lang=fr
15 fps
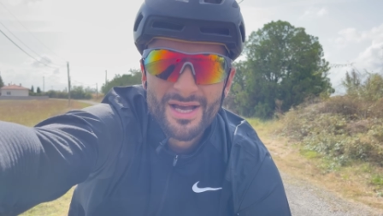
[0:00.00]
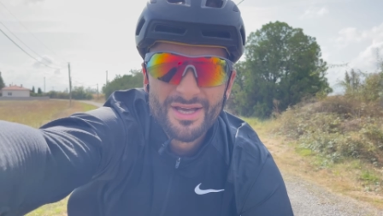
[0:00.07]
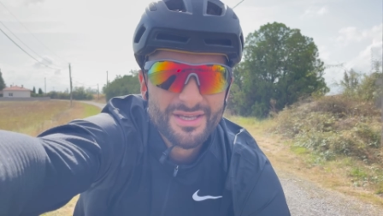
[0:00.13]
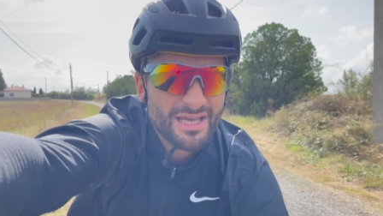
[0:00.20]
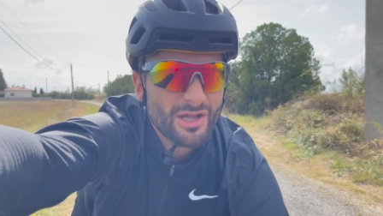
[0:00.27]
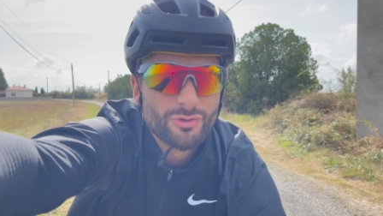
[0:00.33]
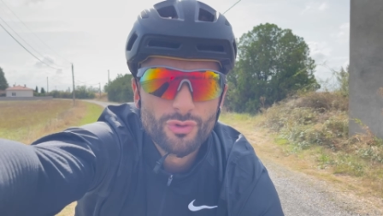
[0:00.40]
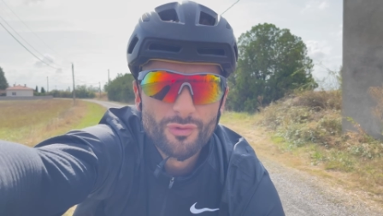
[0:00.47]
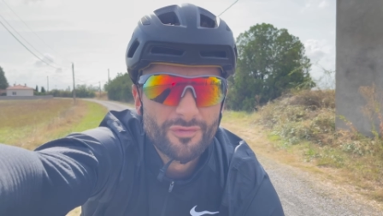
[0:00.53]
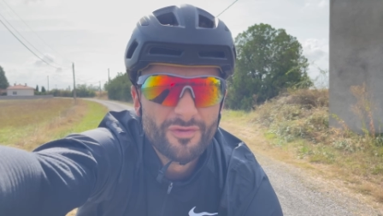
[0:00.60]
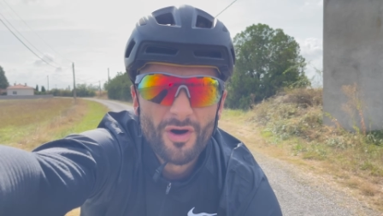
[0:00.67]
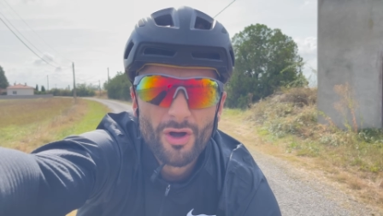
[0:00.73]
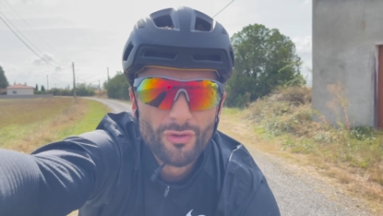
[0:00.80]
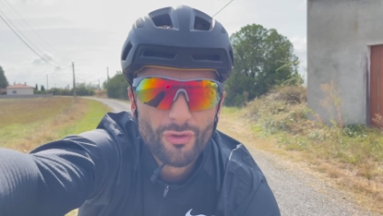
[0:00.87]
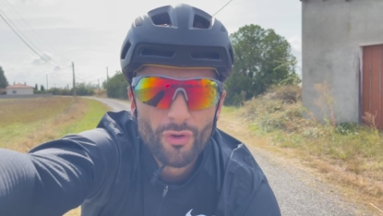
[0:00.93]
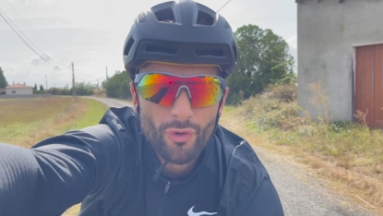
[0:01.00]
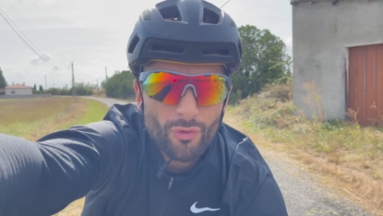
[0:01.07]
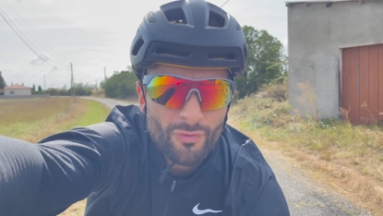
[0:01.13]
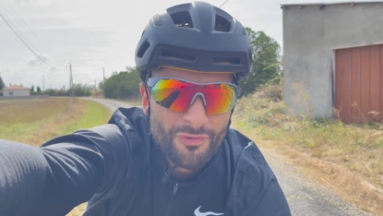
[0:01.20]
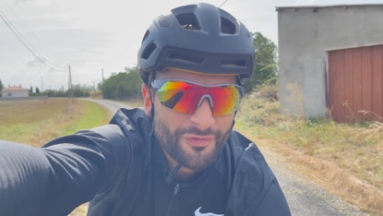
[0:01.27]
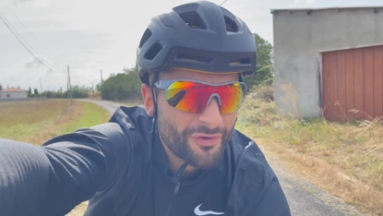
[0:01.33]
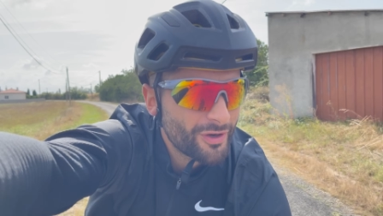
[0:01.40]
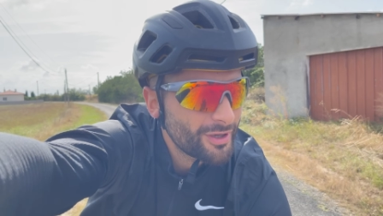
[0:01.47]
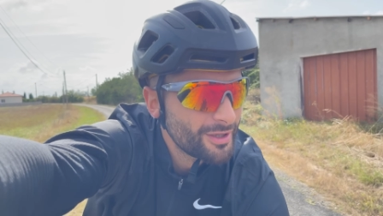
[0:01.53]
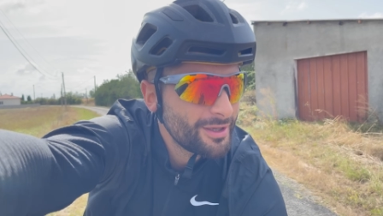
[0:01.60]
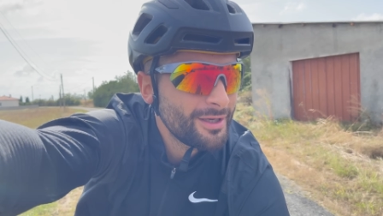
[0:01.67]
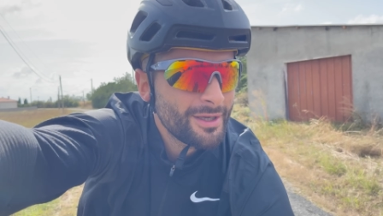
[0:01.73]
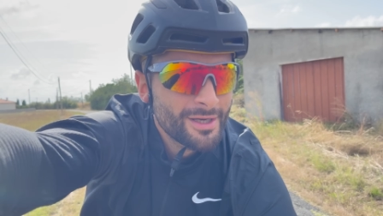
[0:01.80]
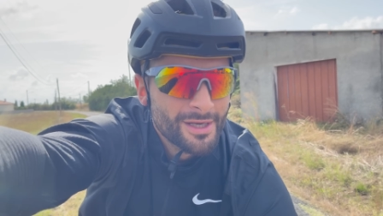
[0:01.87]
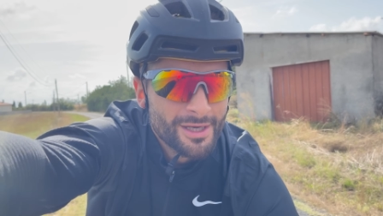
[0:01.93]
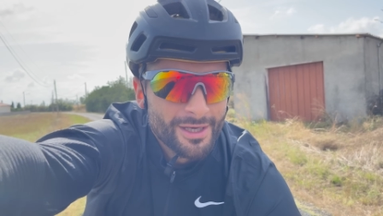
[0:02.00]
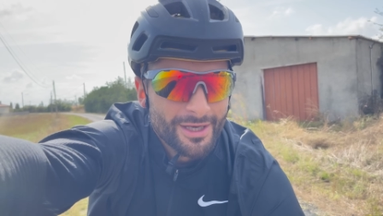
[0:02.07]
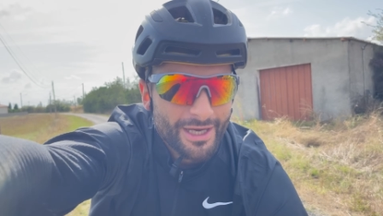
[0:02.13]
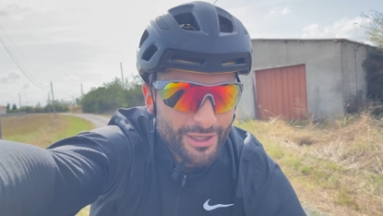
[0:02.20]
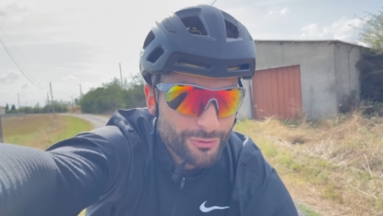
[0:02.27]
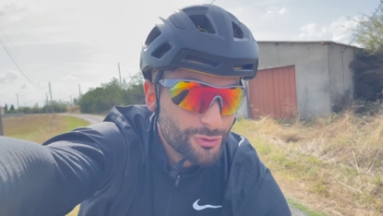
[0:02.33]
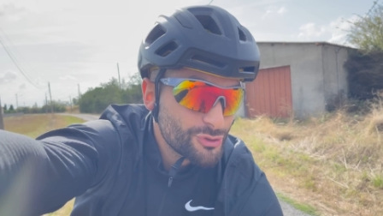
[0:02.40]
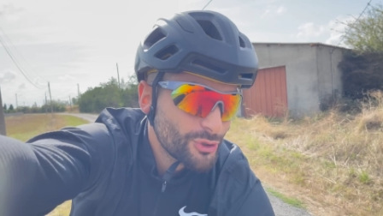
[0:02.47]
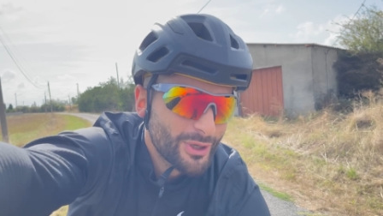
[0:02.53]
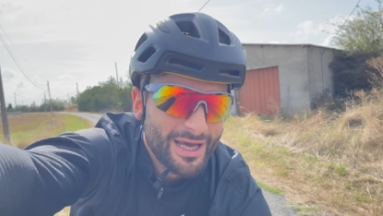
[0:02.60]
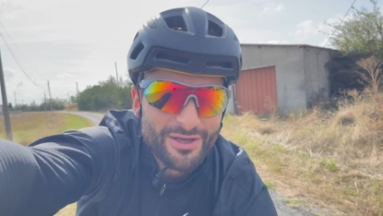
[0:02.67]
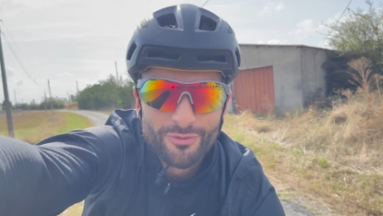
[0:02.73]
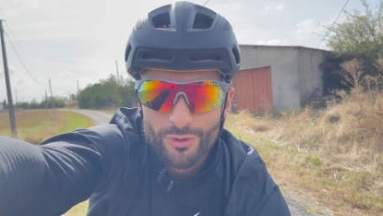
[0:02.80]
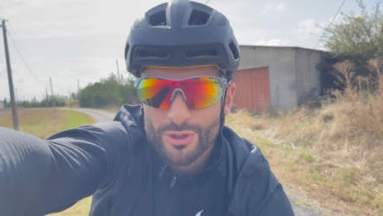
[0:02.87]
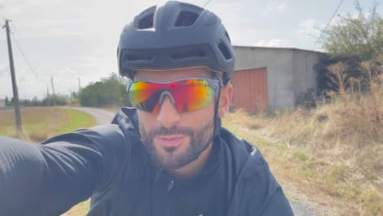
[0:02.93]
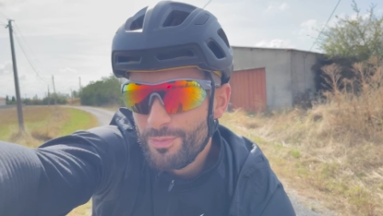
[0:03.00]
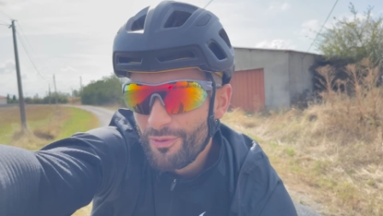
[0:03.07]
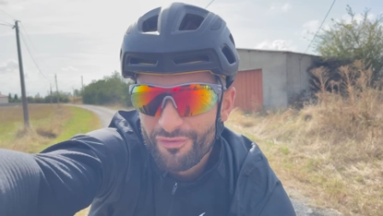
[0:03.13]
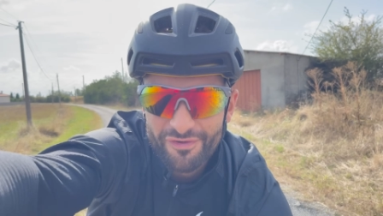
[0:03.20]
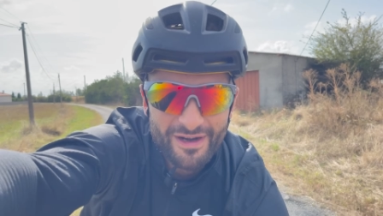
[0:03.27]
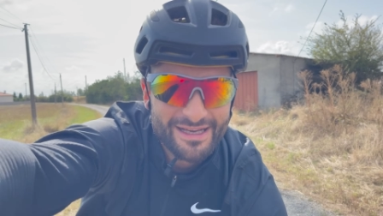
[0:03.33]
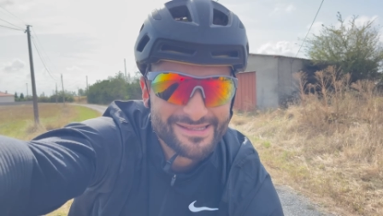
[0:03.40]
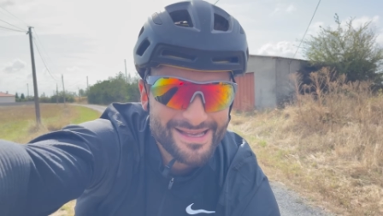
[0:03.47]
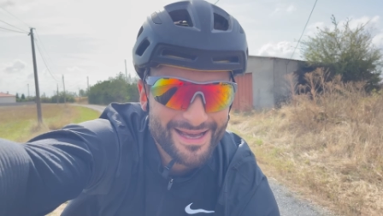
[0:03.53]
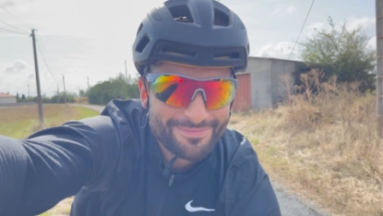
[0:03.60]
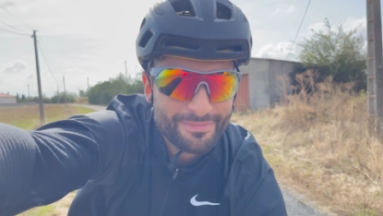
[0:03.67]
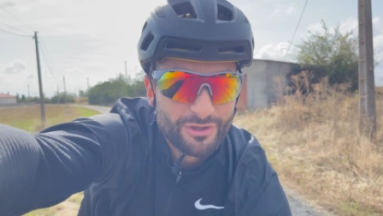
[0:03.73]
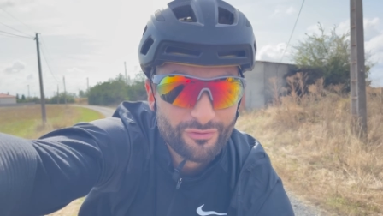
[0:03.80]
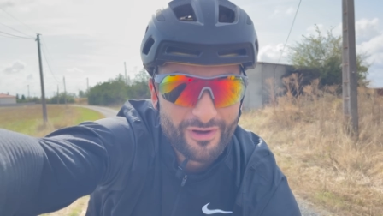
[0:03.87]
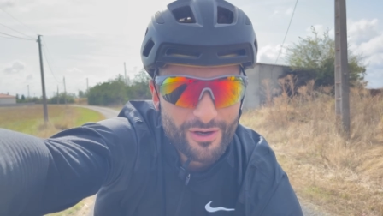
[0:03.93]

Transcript: Il y a du vent de ouf et du soleil, donc je peux flex avec mes nouvelles